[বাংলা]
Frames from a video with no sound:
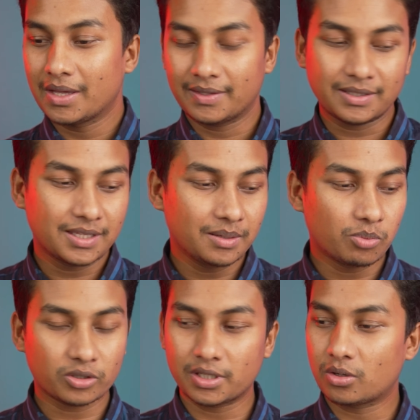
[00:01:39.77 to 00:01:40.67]
দ্যাটস ইট
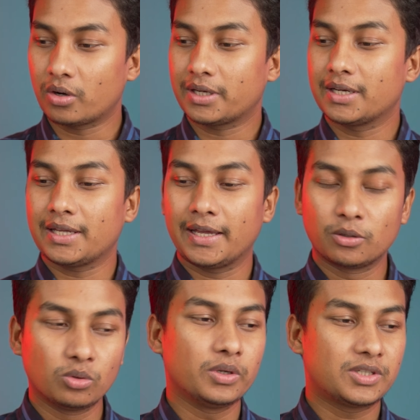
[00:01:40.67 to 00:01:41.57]
বক্সের কন্টেন্ট
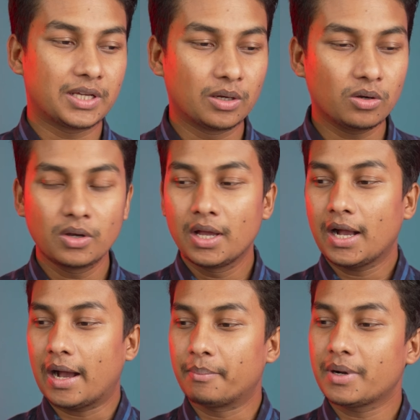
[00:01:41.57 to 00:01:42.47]
এগুলোই ছিল
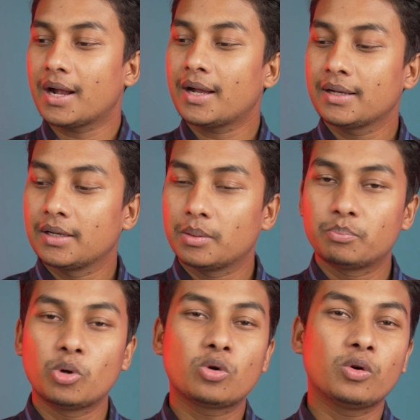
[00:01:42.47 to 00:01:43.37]
আমরা
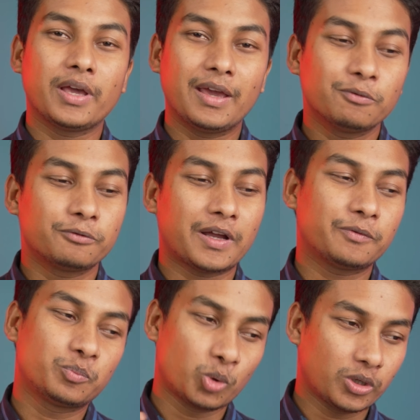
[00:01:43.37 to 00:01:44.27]
পোকো এফ ফাইভ
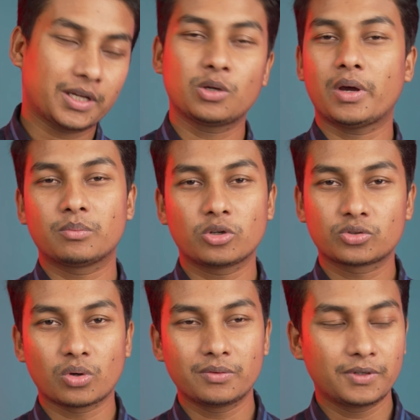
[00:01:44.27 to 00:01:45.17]
প্রোটাকেও আনবক্স
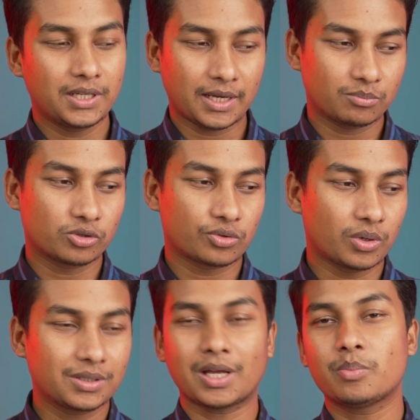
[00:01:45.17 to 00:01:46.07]
করে ফেলি আনবক্স
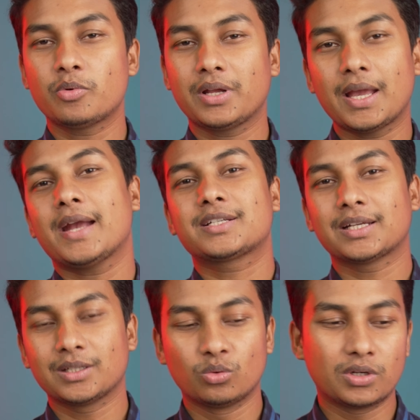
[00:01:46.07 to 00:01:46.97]
করে তারপরে
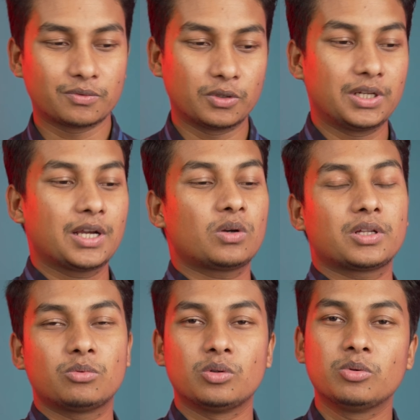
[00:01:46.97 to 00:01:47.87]
একসাথে দুইটা ফোন নিয়ে
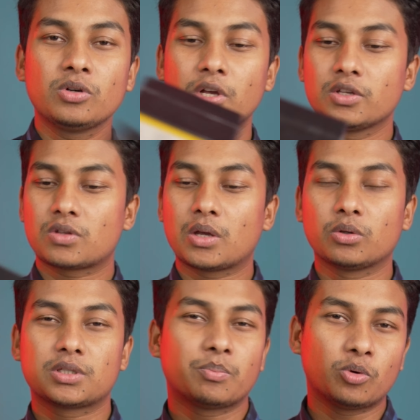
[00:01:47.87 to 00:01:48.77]
কথা বলবো সো এই
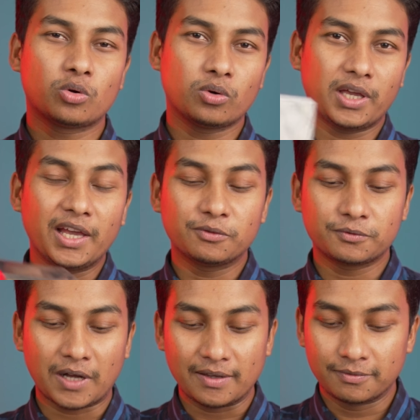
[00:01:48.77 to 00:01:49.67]
হচ্ছে পোকো এফ
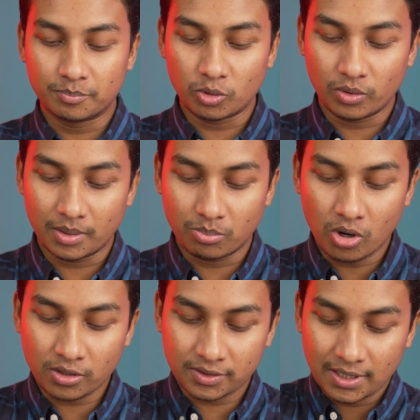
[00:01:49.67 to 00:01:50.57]
ফাইভ প্রো এর
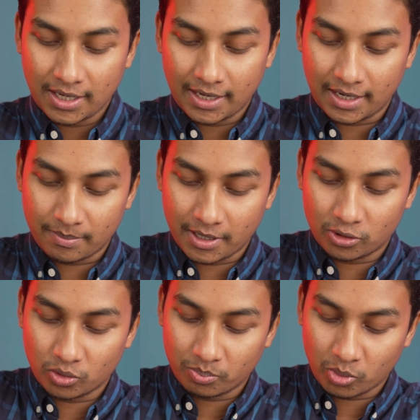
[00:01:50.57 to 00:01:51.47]
বক্স অ্যান্ড আমরা
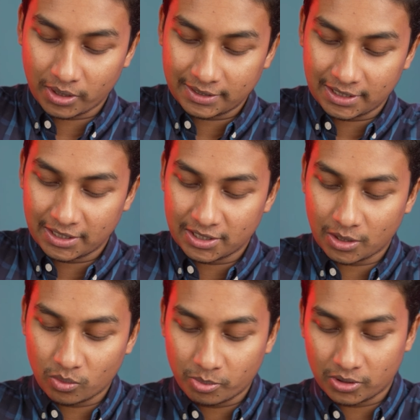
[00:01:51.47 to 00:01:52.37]
একটু পলিথিনটা
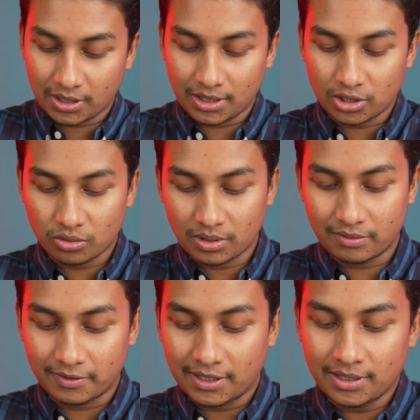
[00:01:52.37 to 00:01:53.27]
উপর থেকে
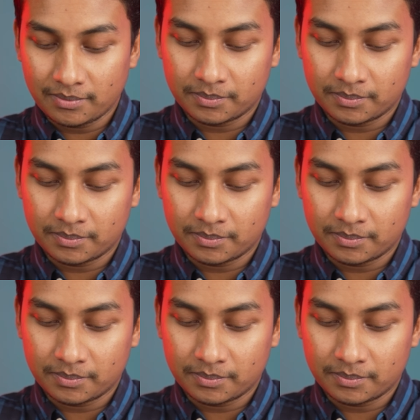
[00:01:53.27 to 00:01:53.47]
সরিয়ে ফেলি